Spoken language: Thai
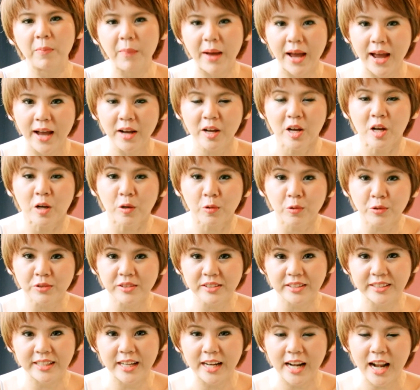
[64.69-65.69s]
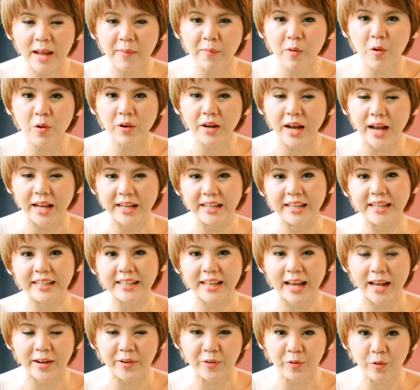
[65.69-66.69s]
มากๆ คุณจะได้รับโอกาสใน
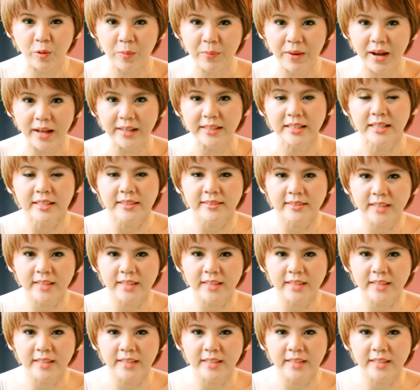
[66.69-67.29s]
การร่วมงาน